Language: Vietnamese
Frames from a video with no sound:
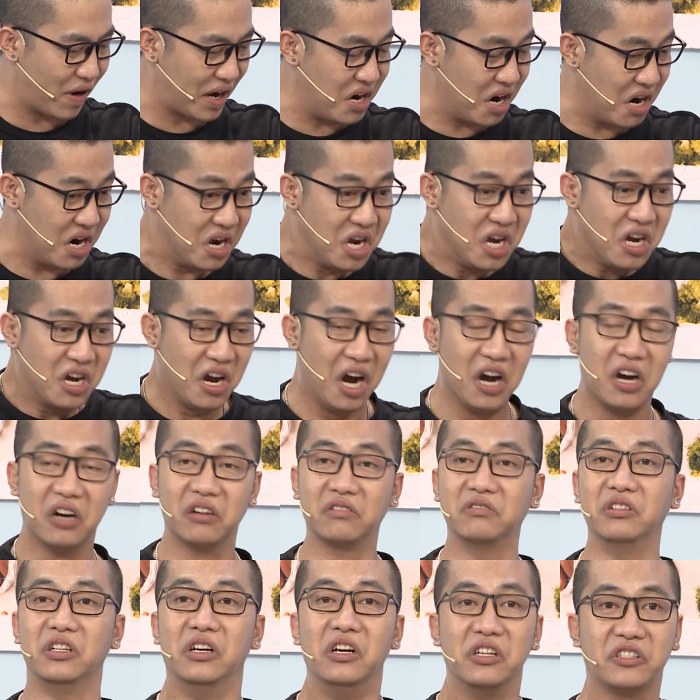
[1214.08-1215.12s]
phải ừ,
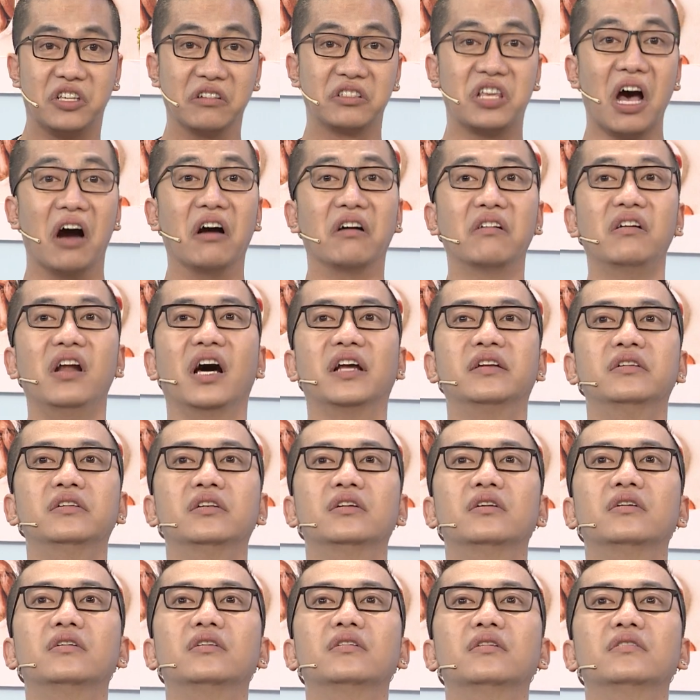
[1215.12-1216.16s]
ừ, sưng sững lên
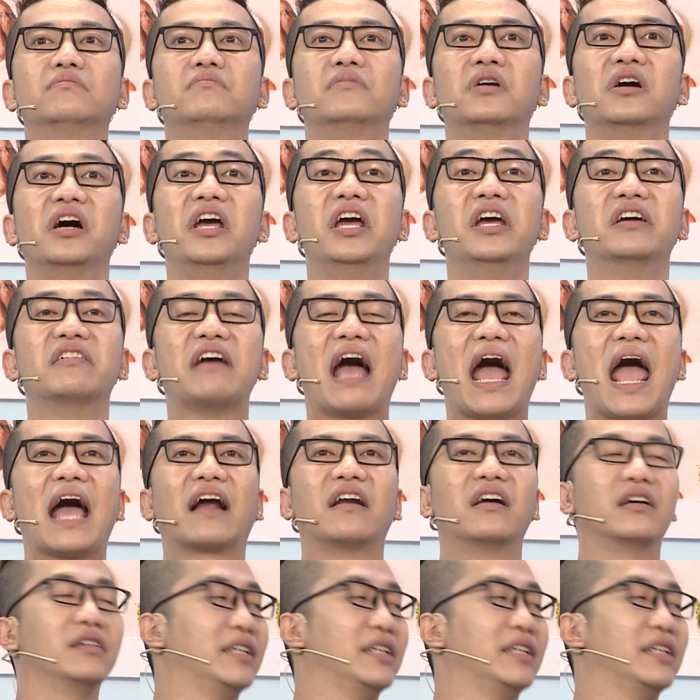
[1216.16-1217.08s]
hiên ngang